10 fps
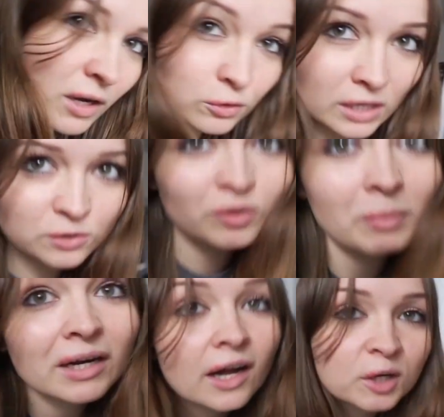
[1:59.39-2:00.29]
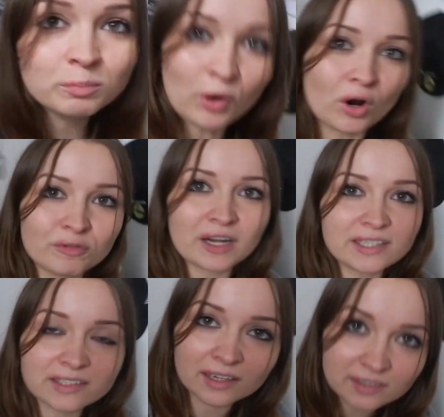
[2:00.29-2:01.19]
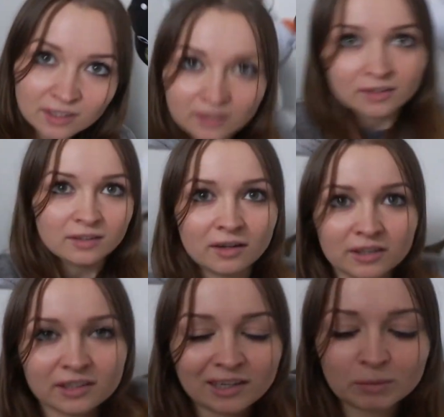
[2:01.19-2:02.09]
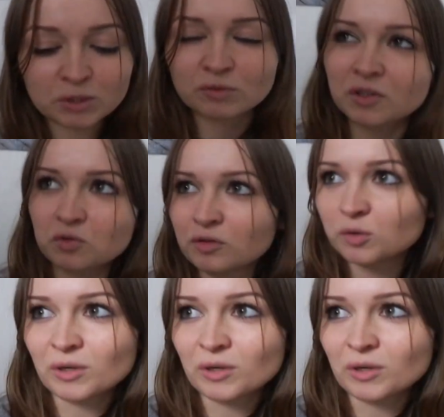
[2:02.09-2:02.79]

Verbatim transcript: macht, also wenn man gerade Bock auf Eis hat, oh, ich laber schon wieder so viel